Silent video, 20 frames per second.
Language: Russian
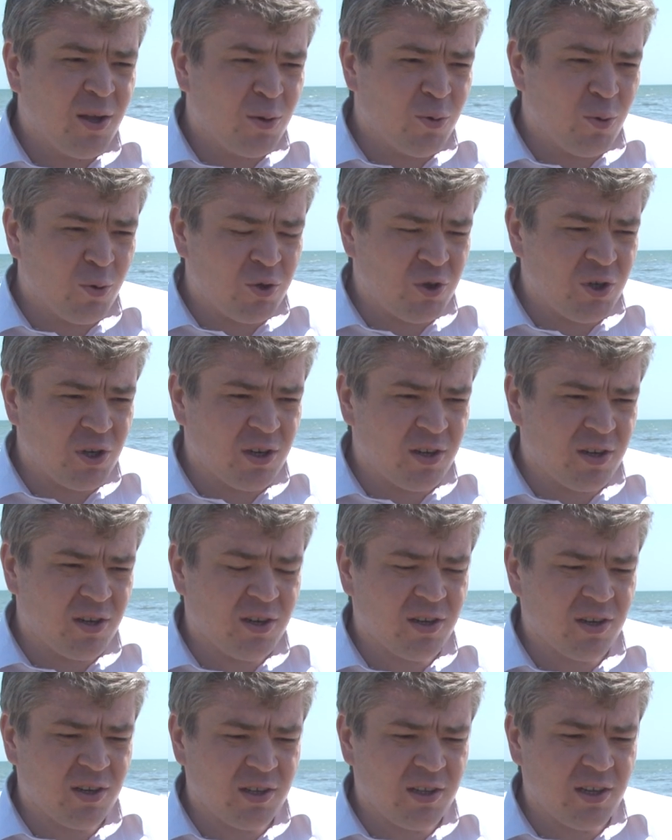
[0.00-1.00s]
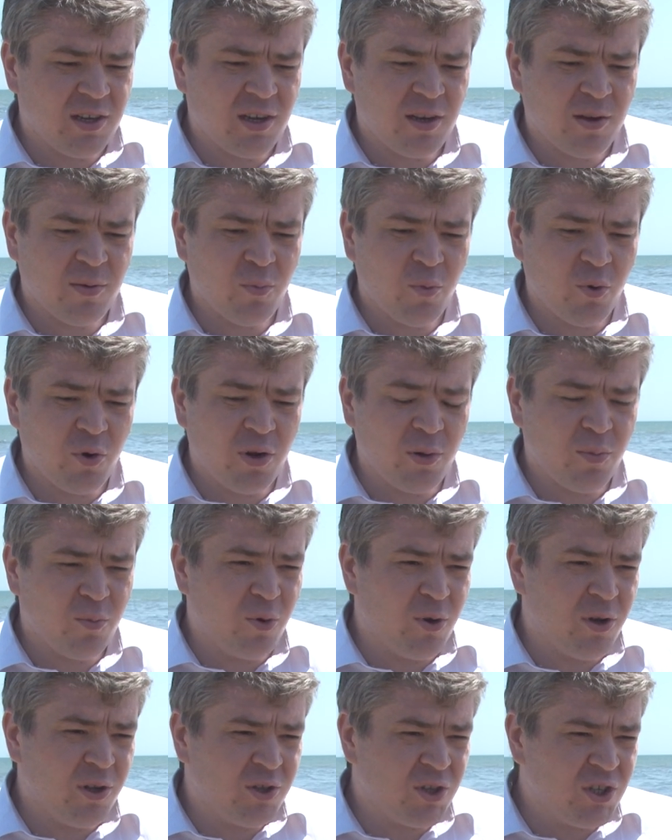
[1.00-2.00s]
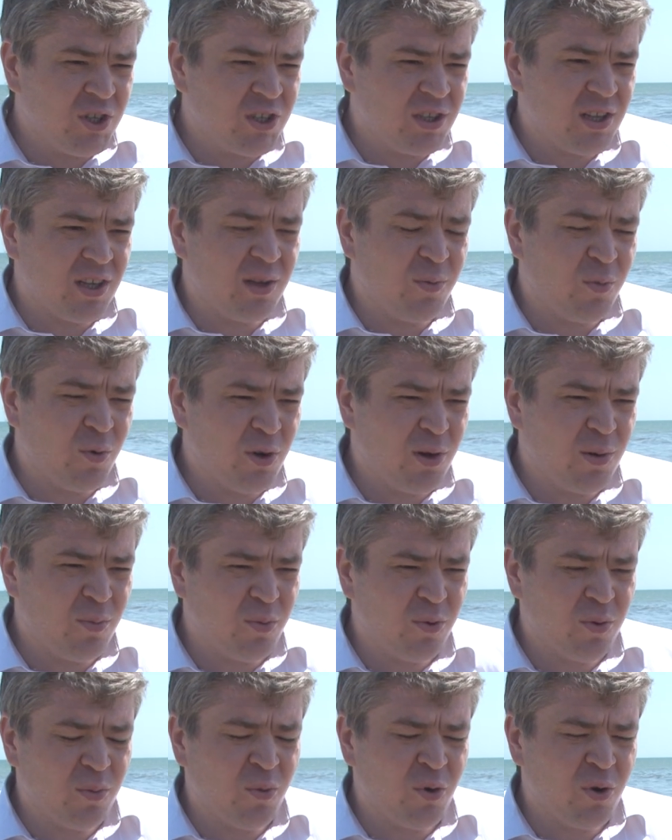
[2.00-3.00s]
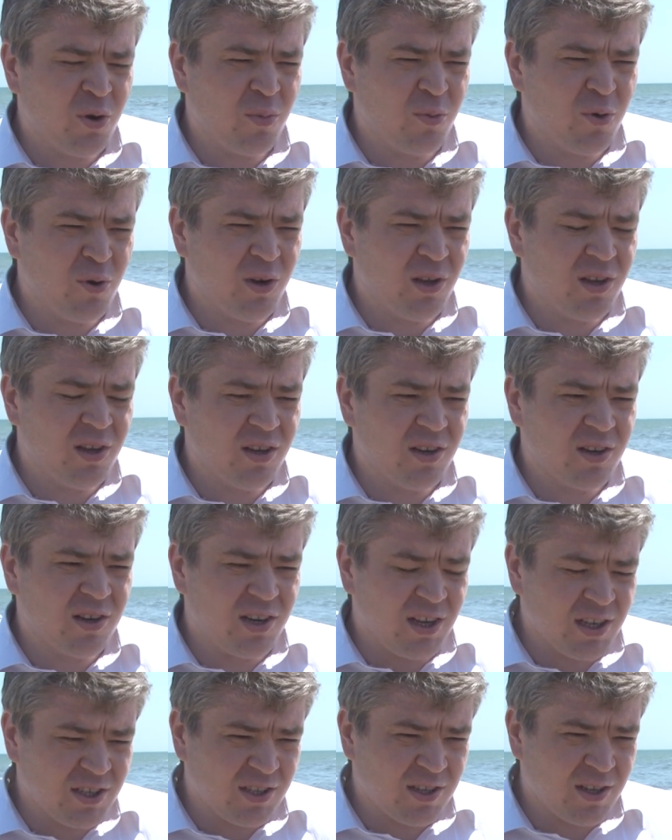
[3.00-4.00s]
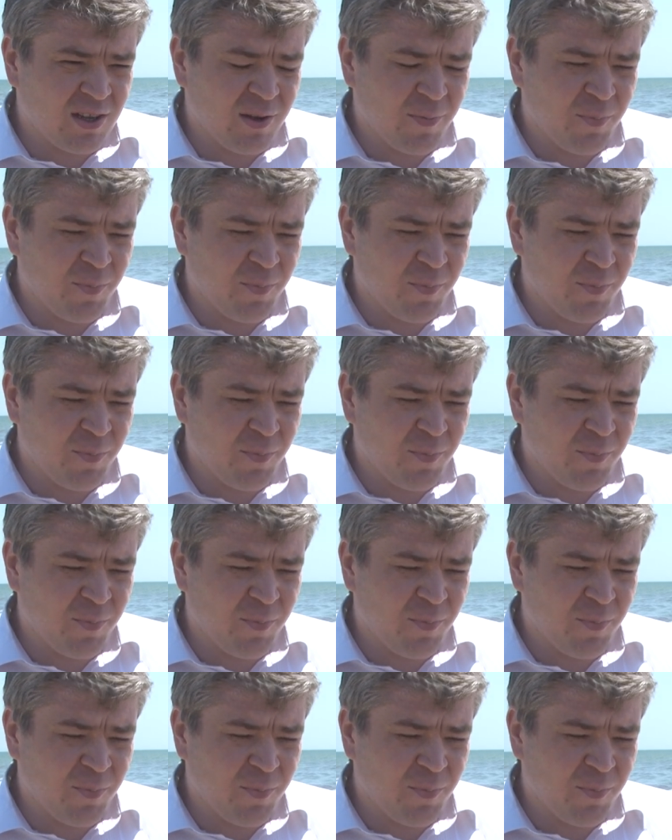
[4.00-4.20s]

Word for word: точек, где море более чистое и море, море более грязное.